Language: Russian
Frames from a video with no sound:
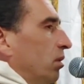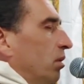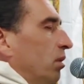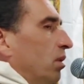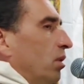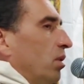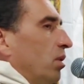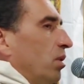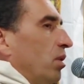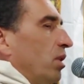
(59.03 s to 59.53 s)

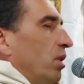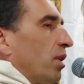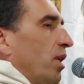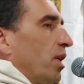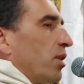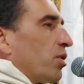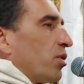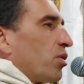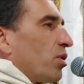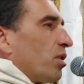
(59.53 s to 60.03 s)
Не играть,
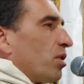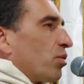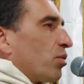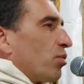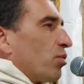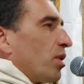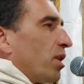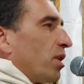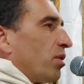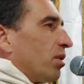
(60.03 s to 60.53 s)
точнее,
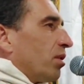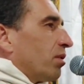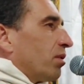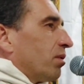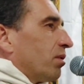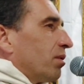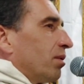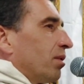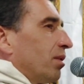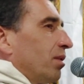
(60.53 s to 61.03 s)
стучать.
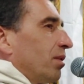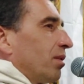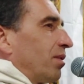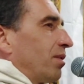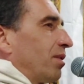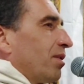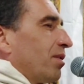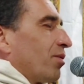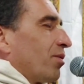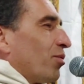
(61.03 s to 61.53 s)

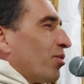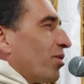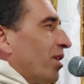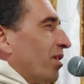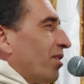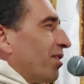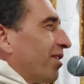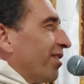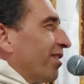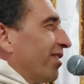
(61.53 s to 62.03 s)
Стучать.
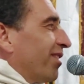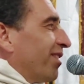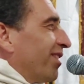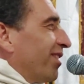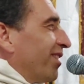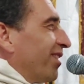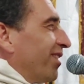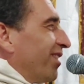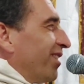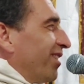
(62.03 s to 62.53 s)

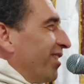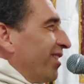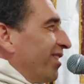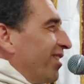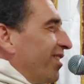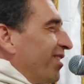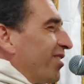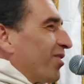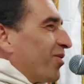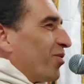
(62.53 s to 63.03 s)

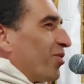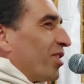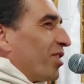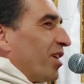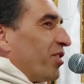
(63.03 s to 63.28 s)
Стучать.